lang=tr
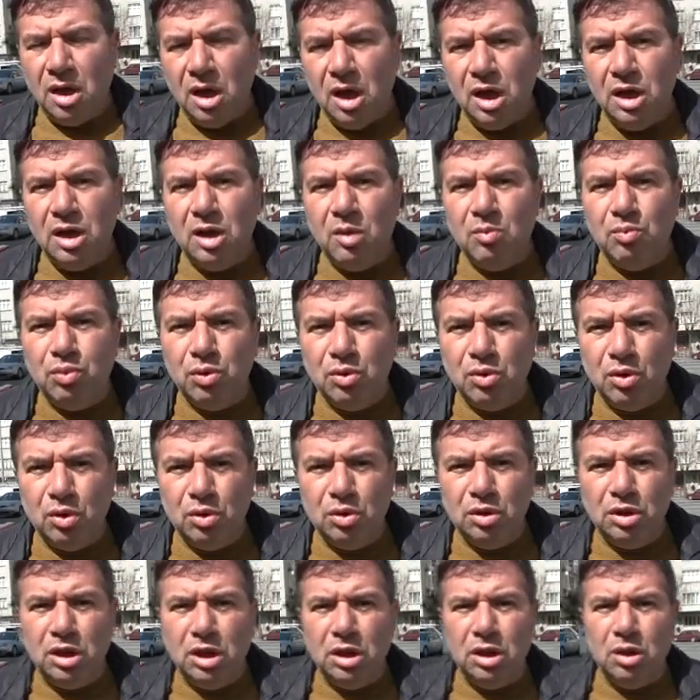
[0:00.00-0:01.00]
Aynen bu
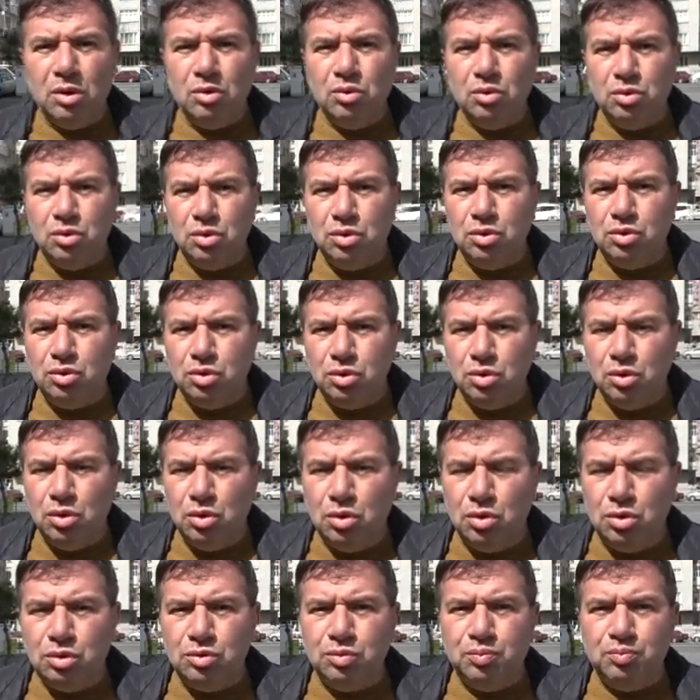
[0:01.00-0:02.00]
konuda da gurur
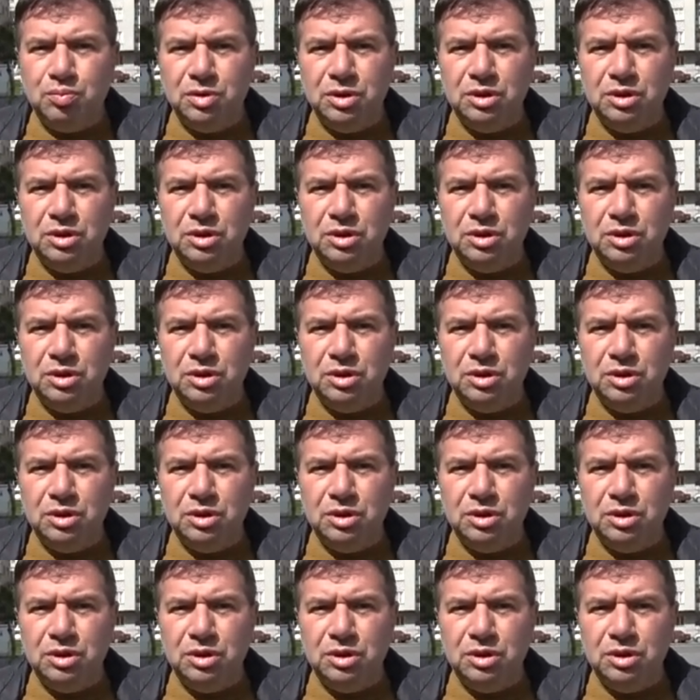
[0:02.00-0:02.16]
duyuyoruz.